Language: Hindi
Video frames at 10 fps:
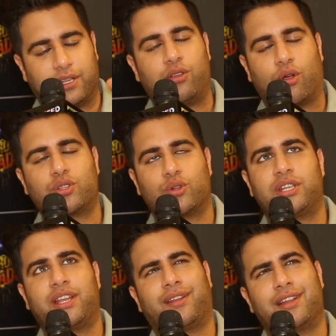लोग
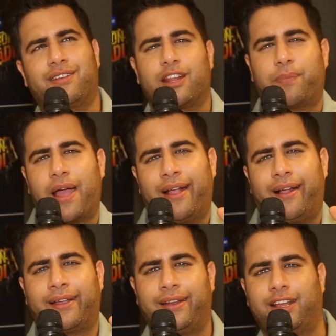सोचें कि राजी कर
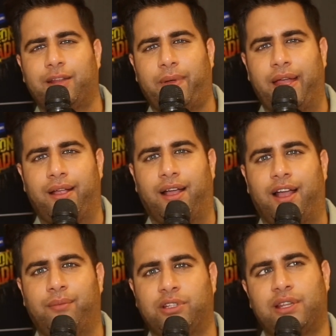पाएगा कि नहीं कर पाएगा
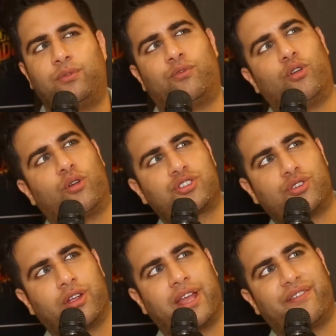मतलब वो लोग
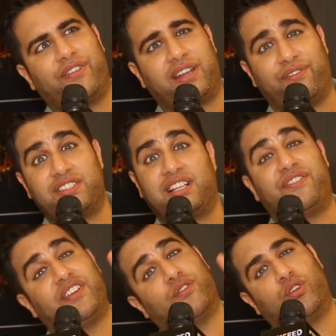स्ट्रॉन्ग है फिट फिजिकली
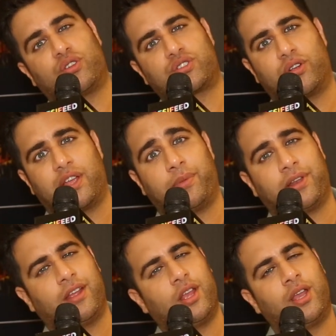फिट वो लोग स्ट्रॉन्ग है
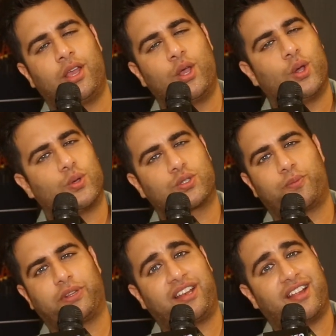पर उसको
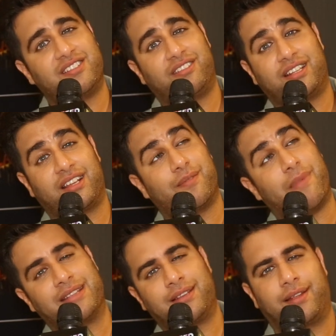पता नहीं राजीव जाता
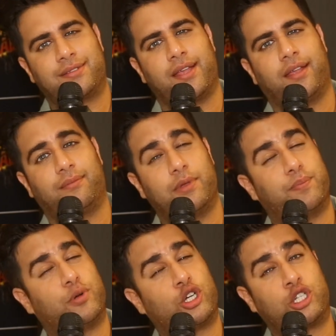माइंड सेट कैसा है मैं
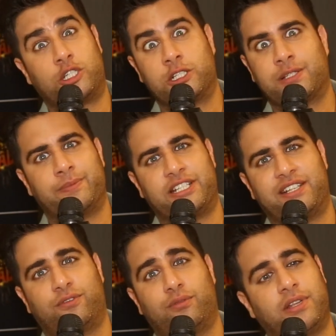बहुत
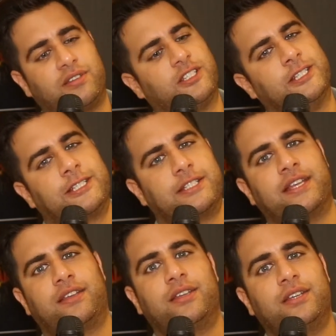कम्पिटेटिव हूँ मैं जीत
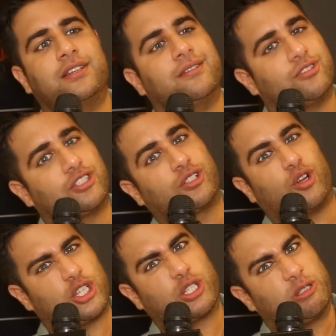के
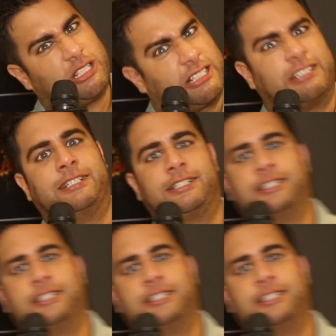कोशिश करूँ जीत कर आने